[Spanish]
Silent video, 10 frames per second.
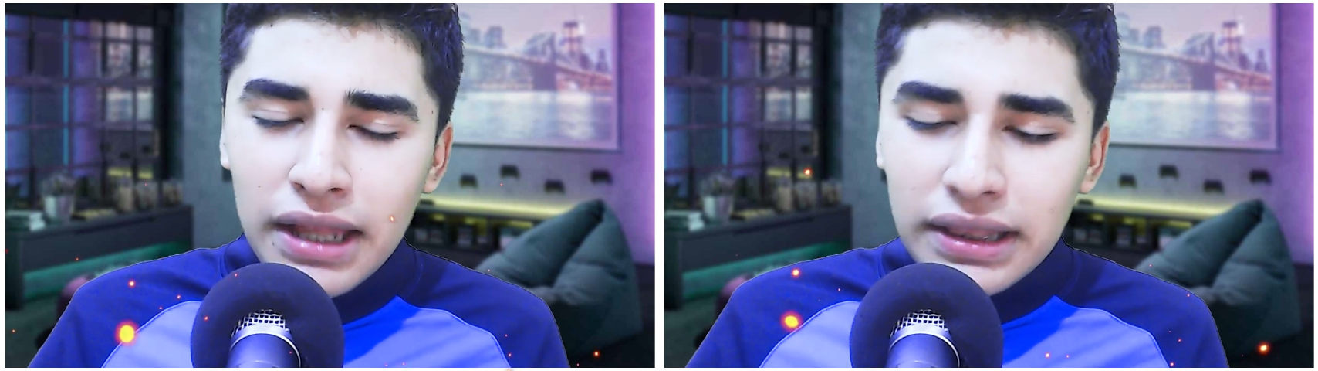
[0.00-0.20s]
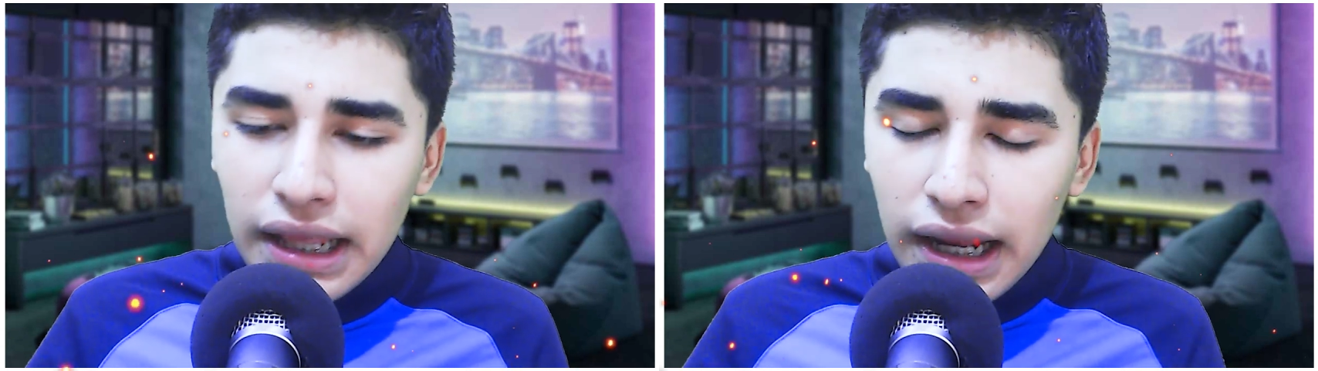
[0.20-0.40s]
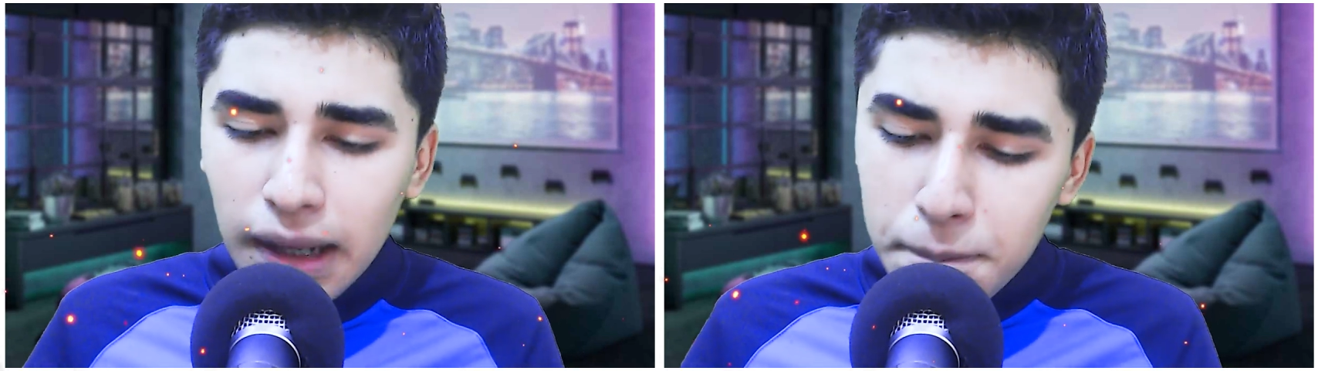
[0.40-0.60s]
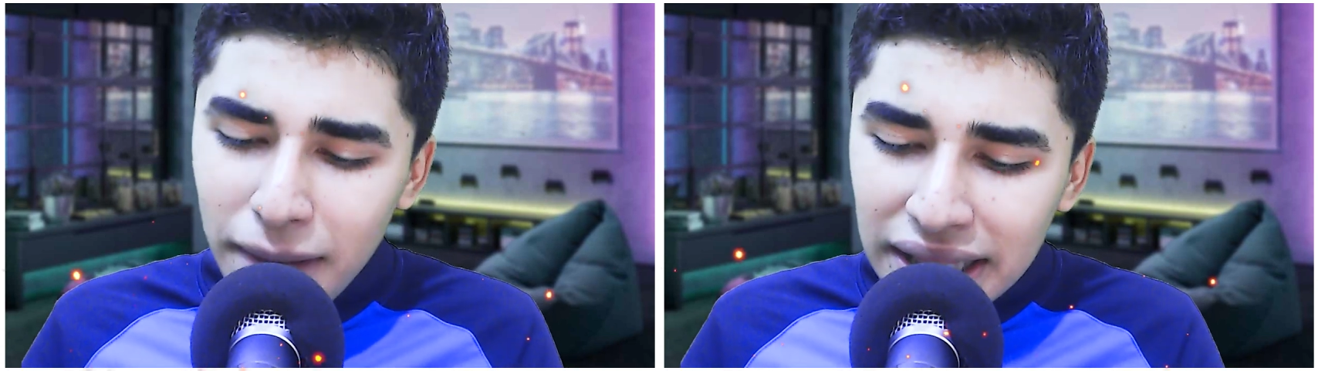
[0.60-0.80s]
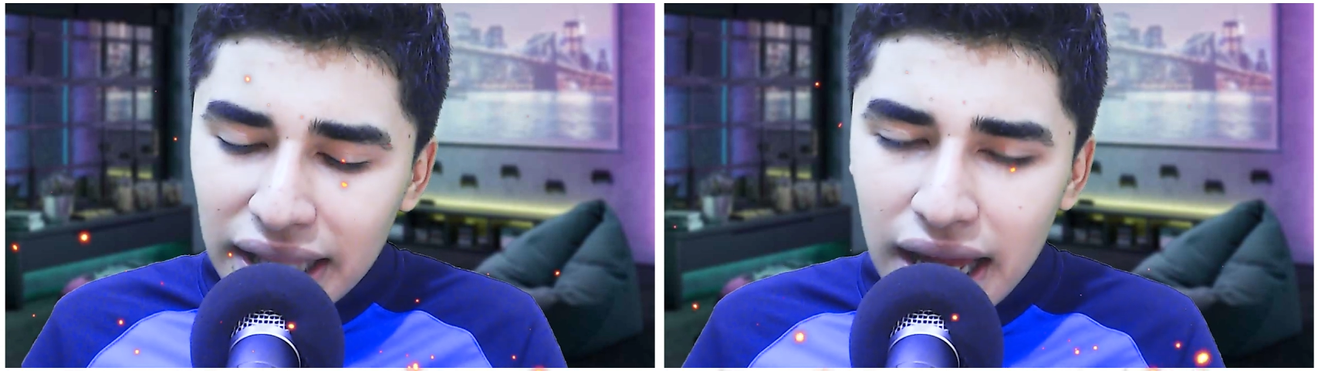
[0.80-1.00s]
de
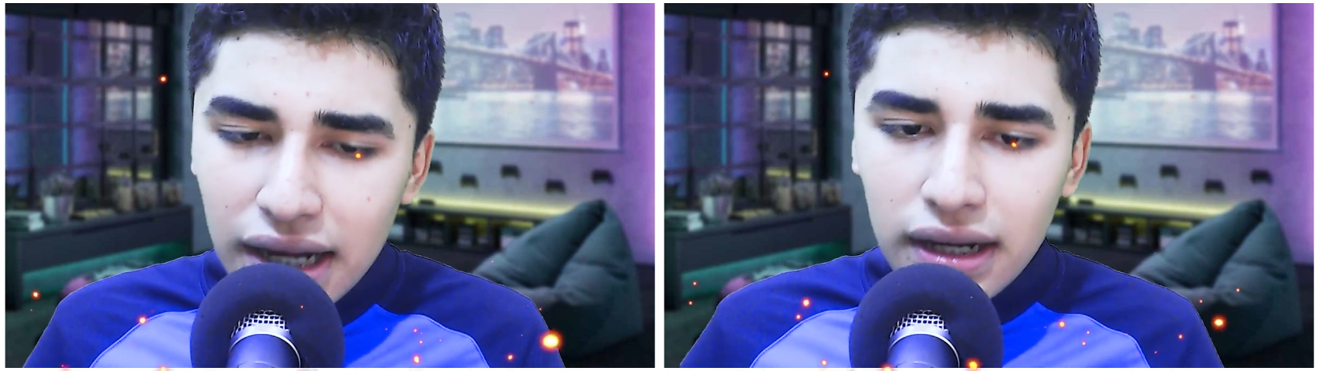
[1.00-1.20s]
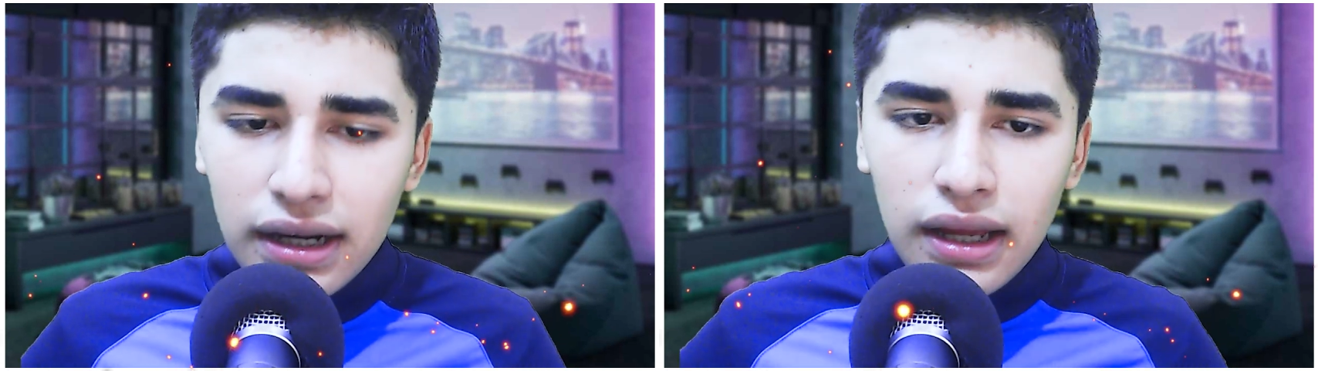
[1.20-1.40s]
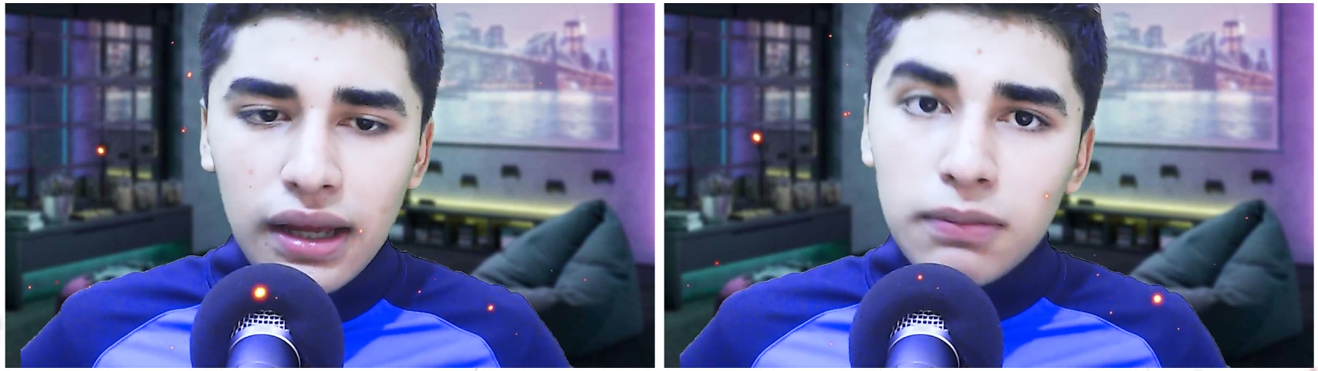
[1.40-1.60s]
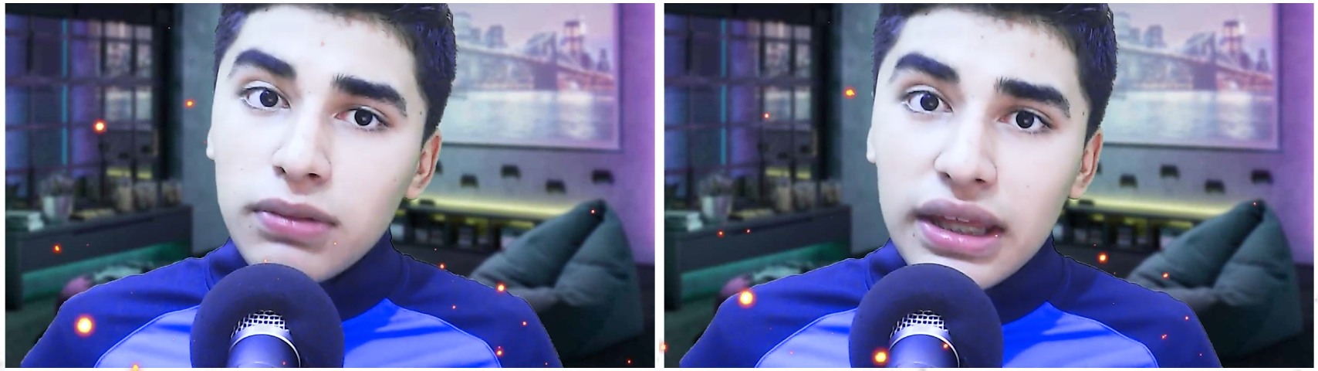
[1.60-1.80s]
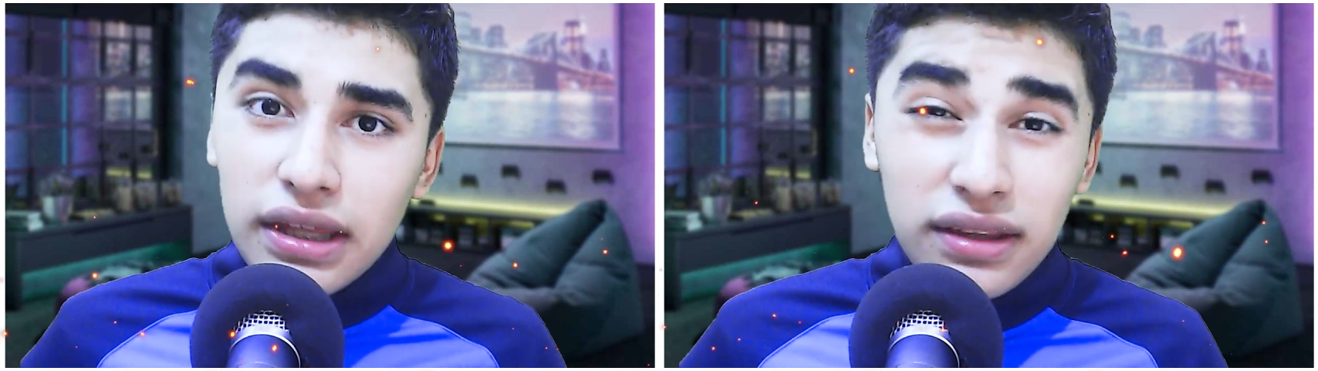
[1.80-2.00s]
mandar eh,
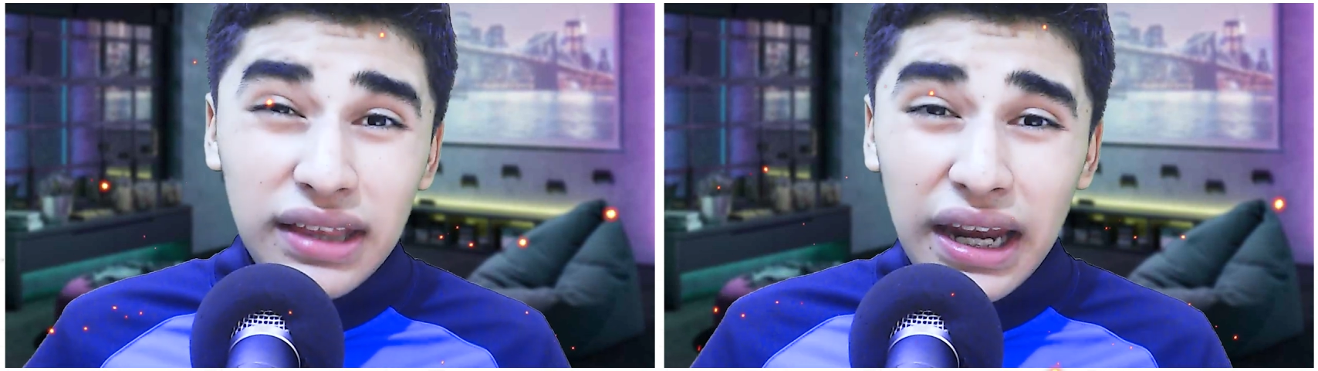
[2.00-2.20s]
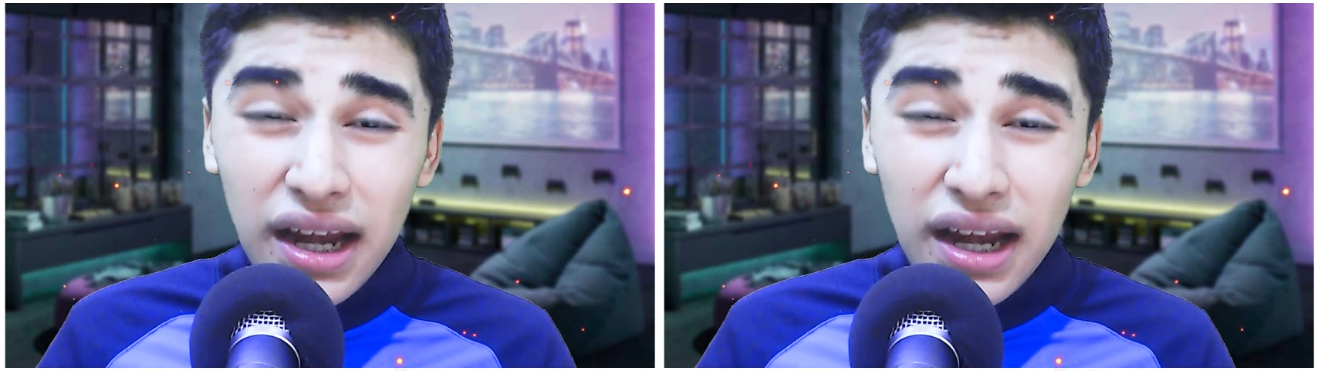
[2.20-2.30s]
y tener